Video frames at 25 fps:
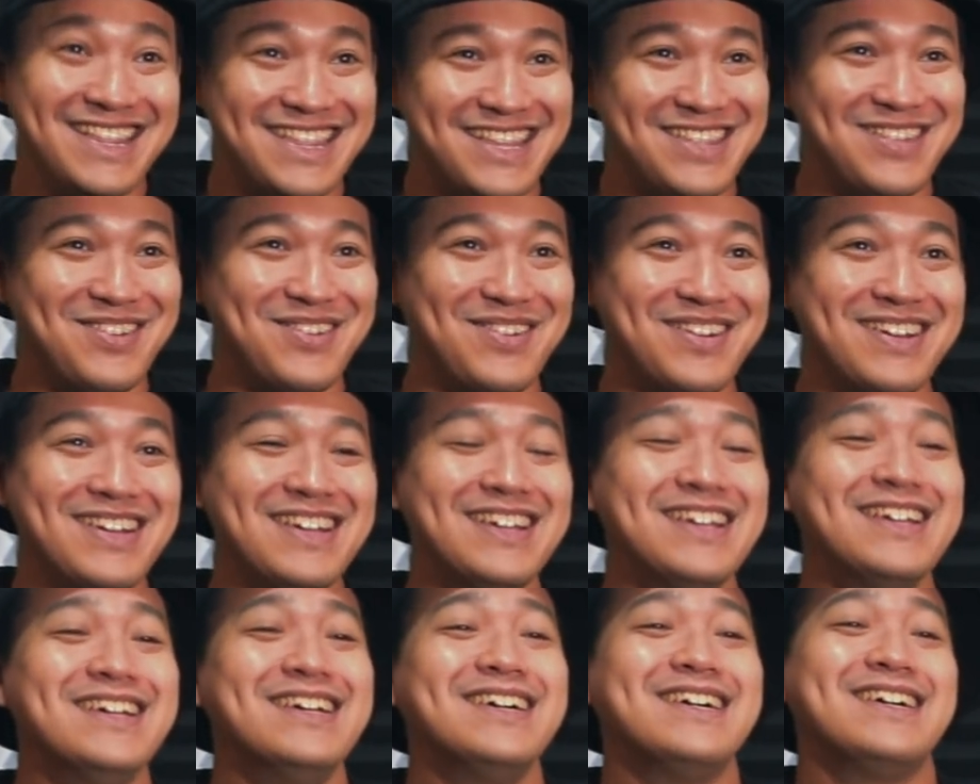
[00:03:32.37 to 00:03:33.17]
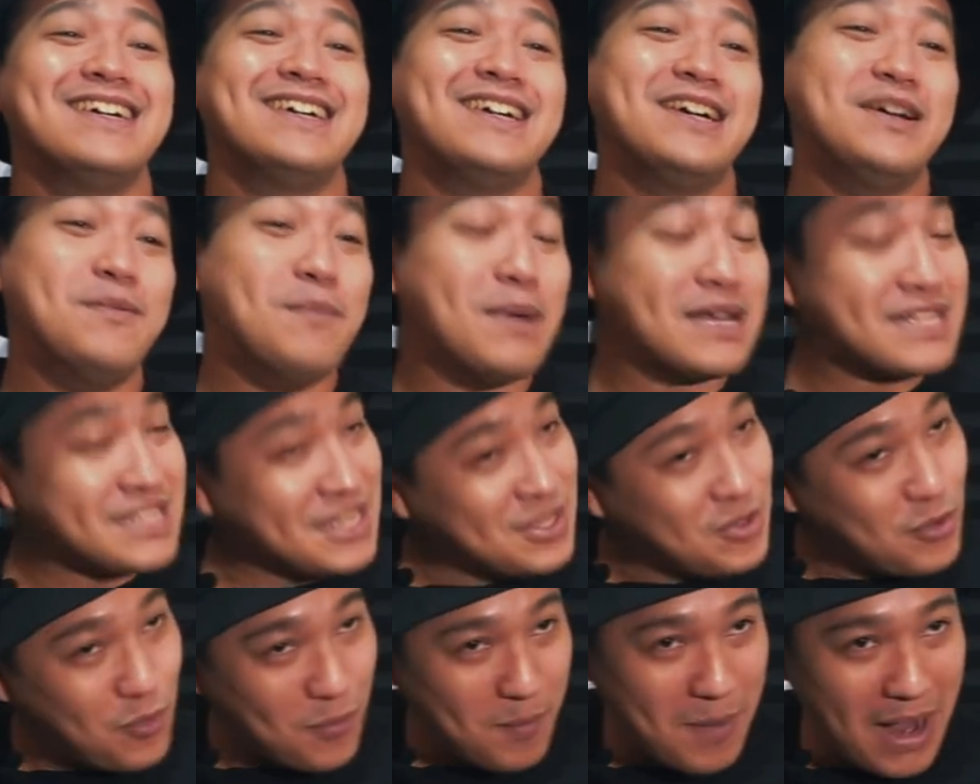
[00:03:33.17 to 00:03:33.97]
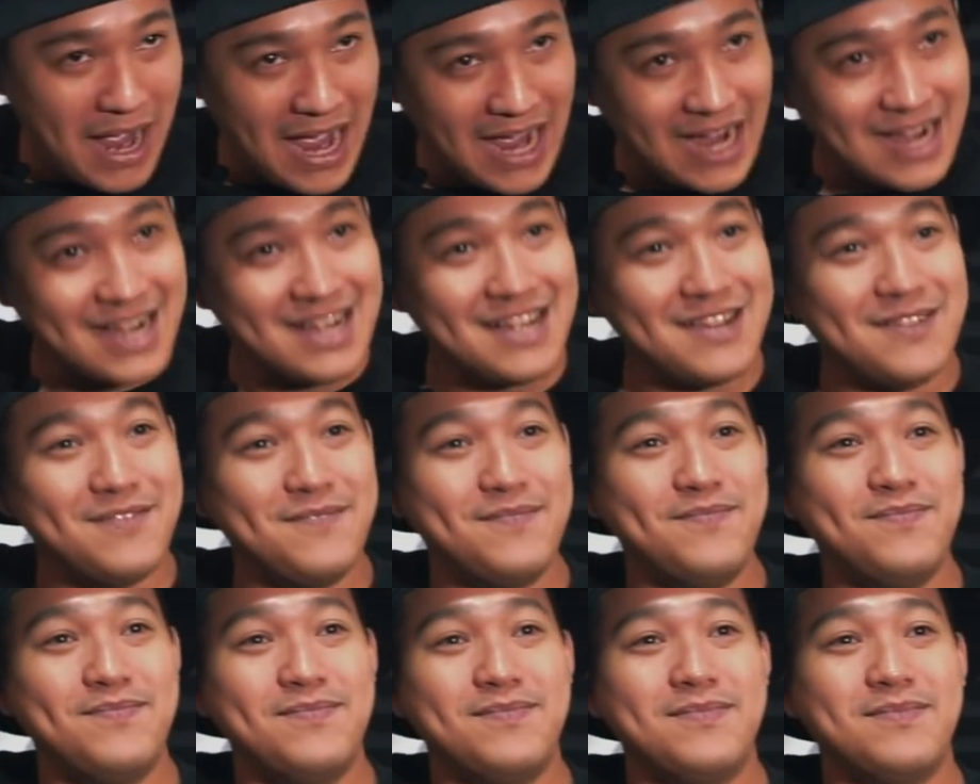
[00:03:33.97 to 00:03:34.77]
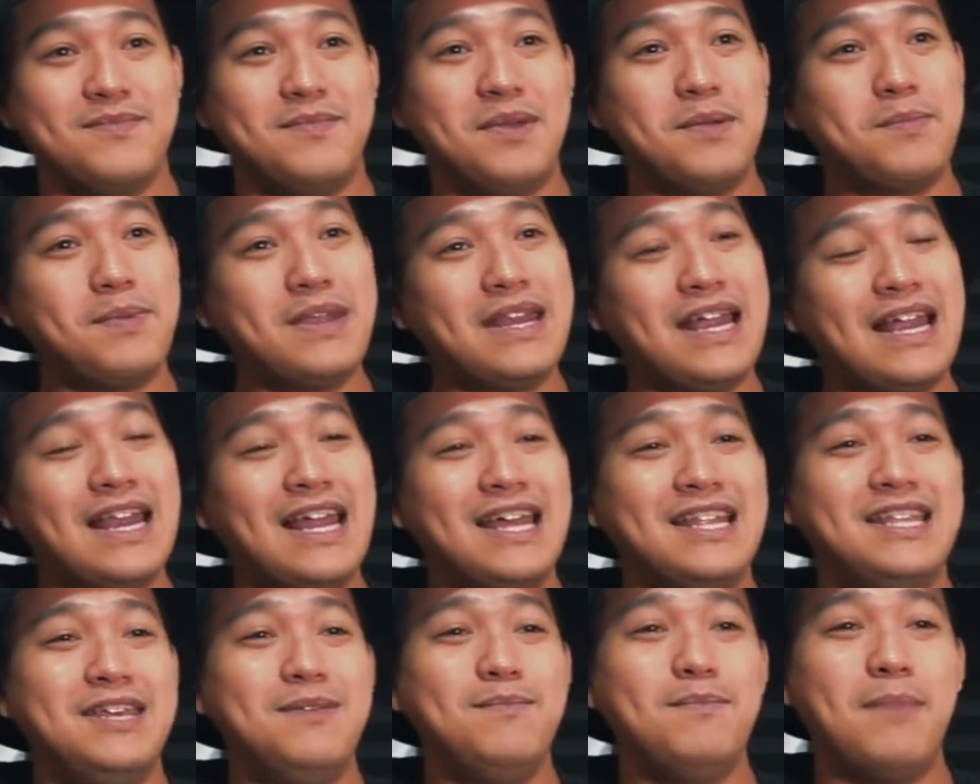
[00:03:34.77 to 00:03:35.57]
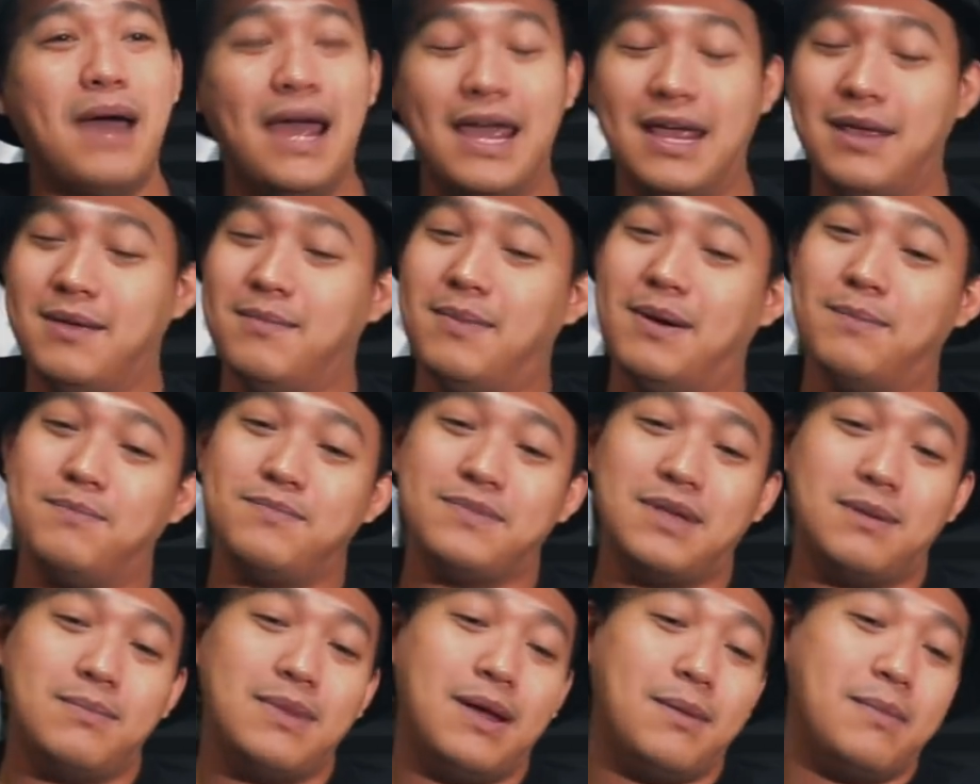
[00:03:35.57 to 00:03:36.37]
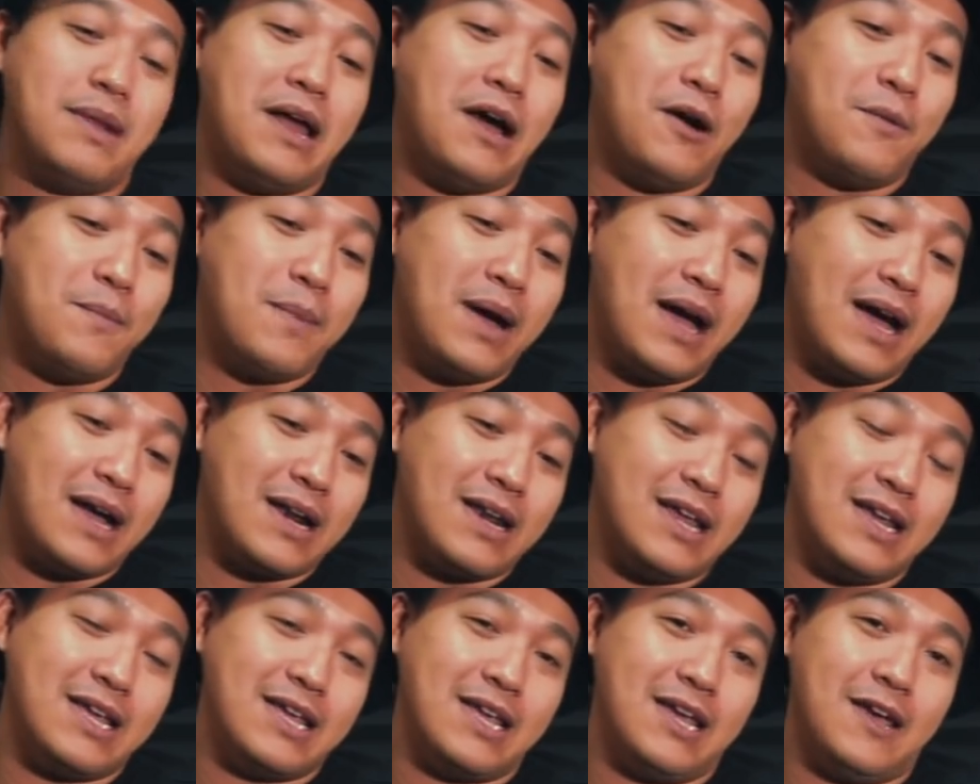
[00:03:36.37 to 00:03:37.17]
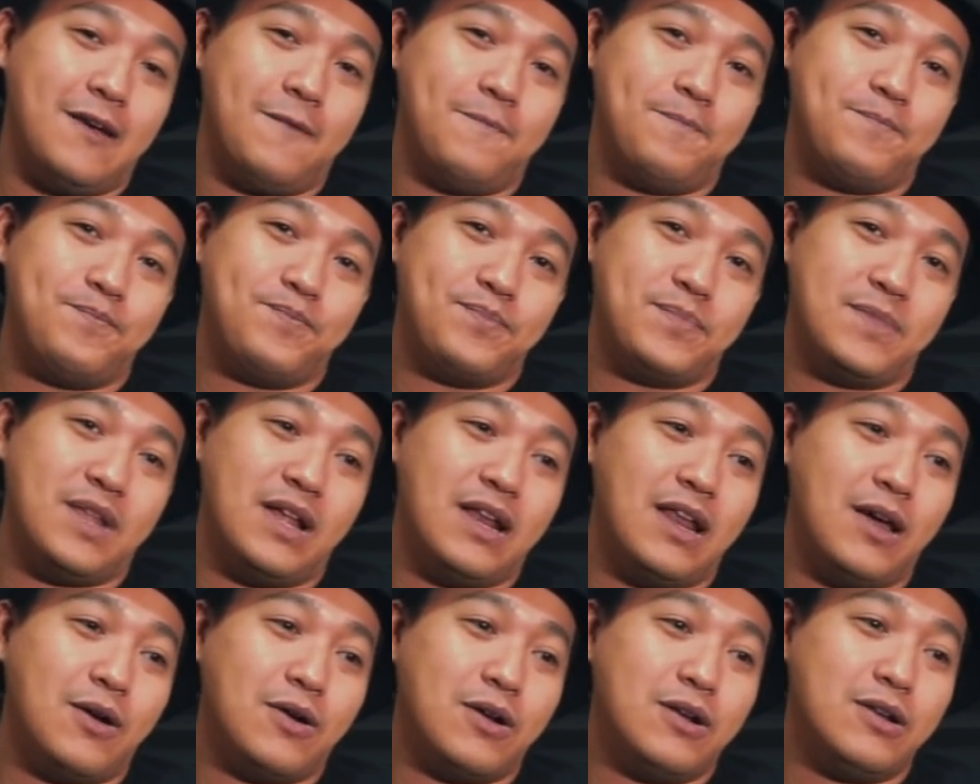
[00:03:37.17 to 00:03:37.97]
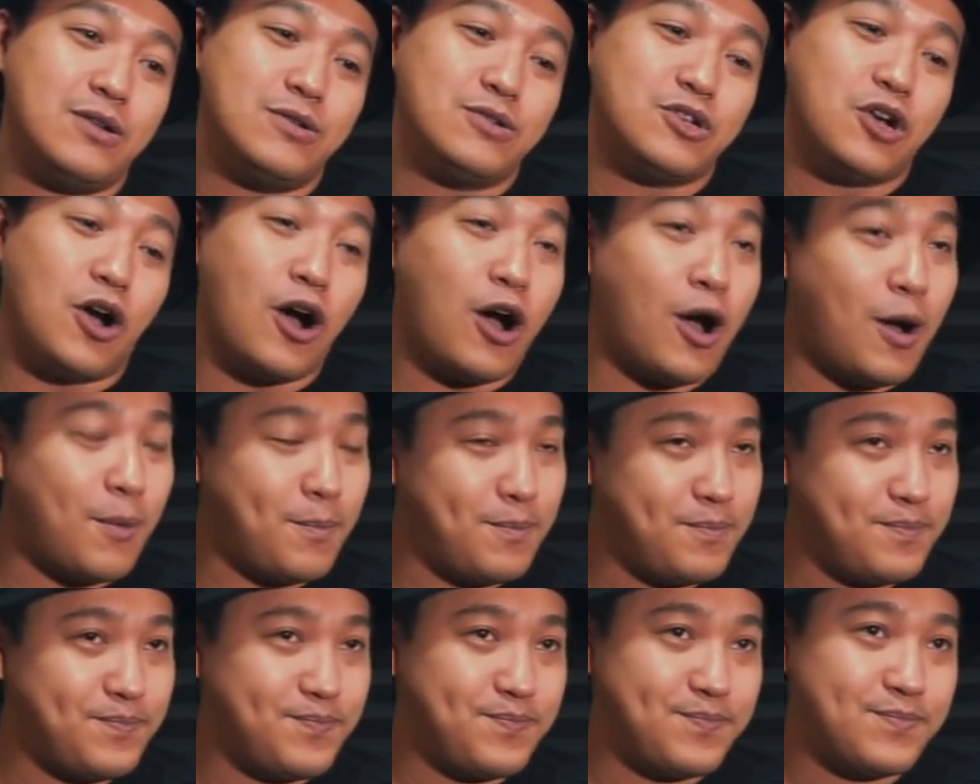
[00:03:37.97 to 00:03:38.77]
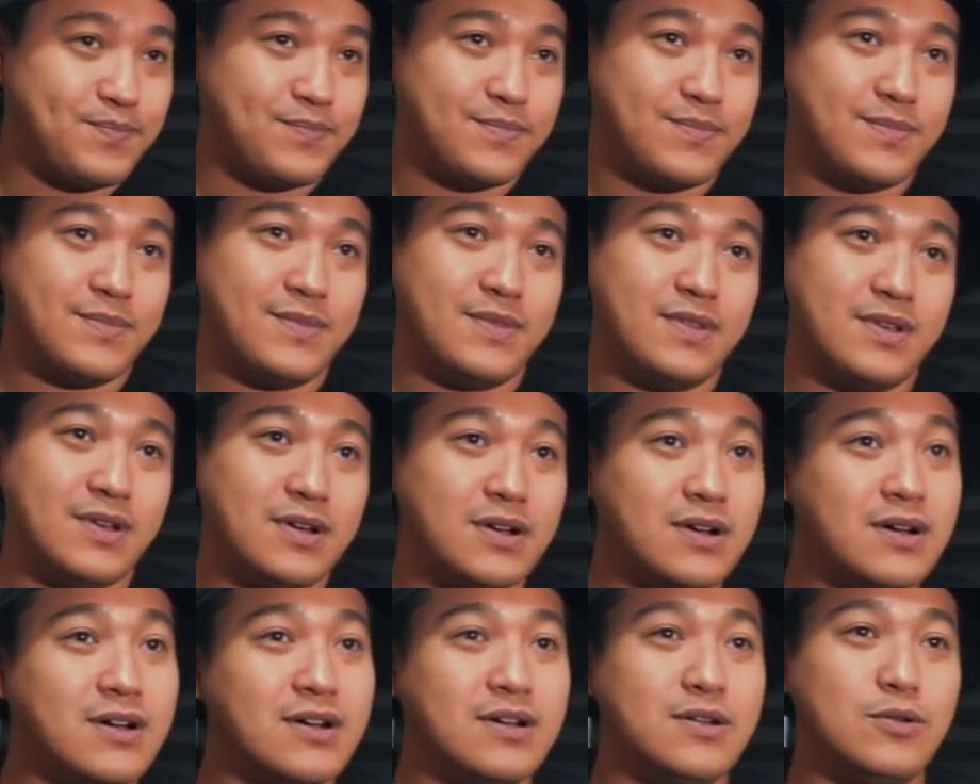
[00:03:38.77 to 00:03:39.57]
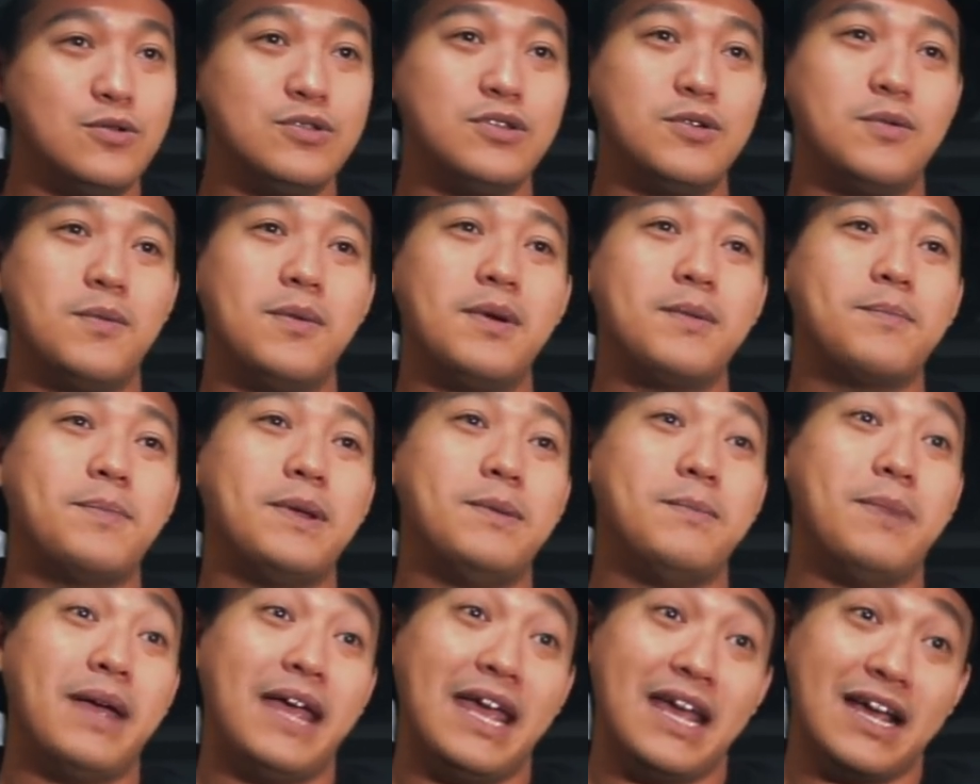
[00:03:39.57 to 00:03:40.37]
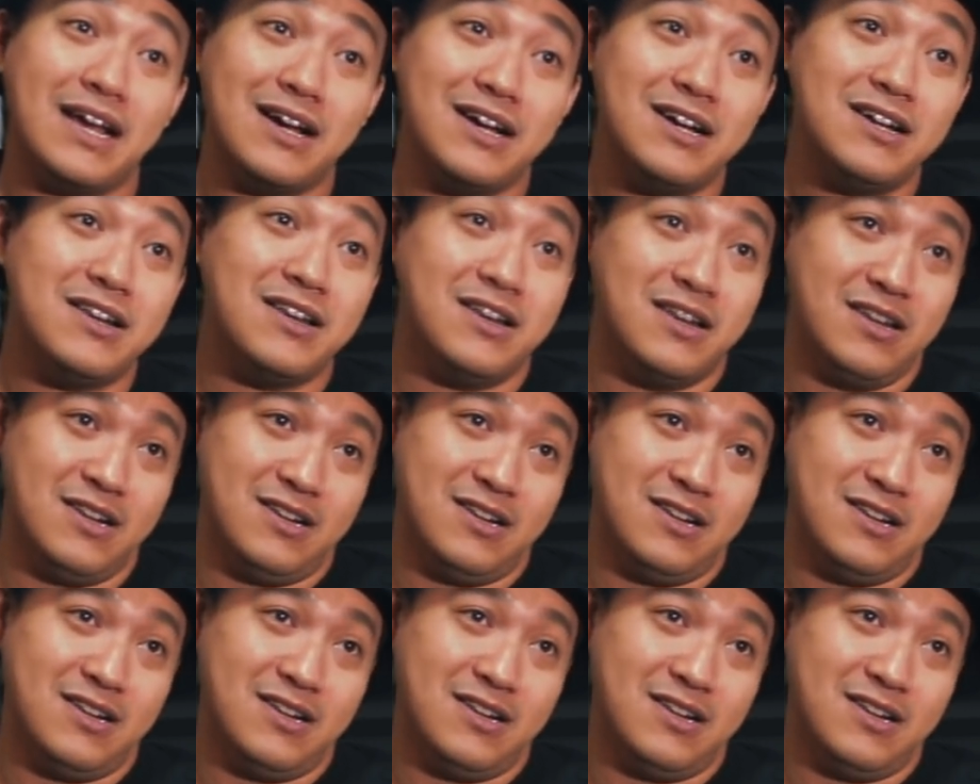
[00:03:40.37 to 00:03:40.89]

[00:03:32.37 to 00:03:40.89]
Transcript: สนุกคือแม่งสนุกมากมันเป็นอะไรที่ใหม่แบบสำหรับเรามากอะไรเงี้ยแล้วเราก็ชอบรู้สึกว่ามันเป็นเพลงขึ้น